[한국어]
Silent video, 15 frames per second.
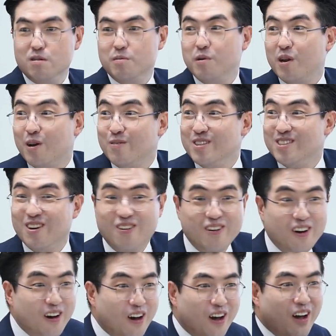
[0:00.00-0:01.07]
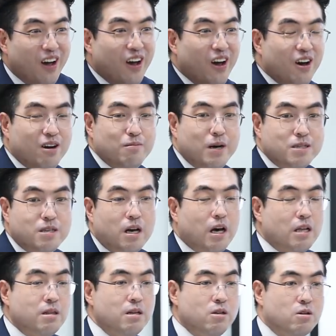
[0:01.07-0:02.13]
뭐 이러면서 어, 막상
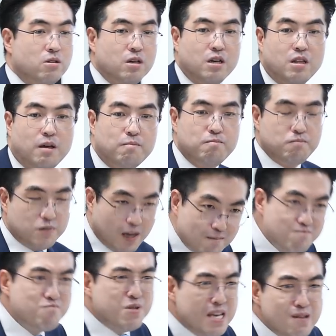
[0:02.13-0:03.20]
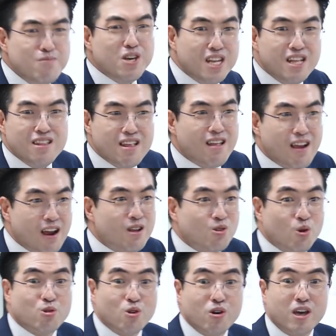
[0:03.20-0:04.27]
갔더니 어떻게 돼? 참 피비린내
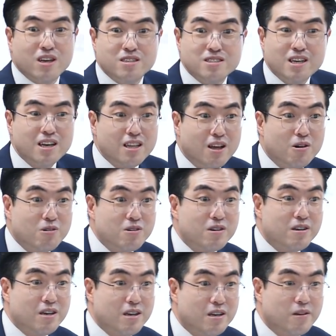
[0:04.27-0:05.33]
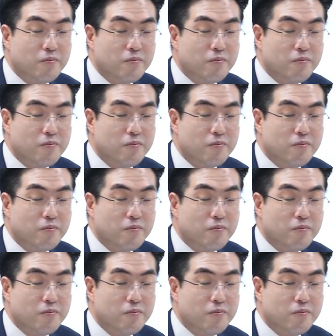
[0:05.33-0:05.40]
나는 노동의 현장이 나오는 거야.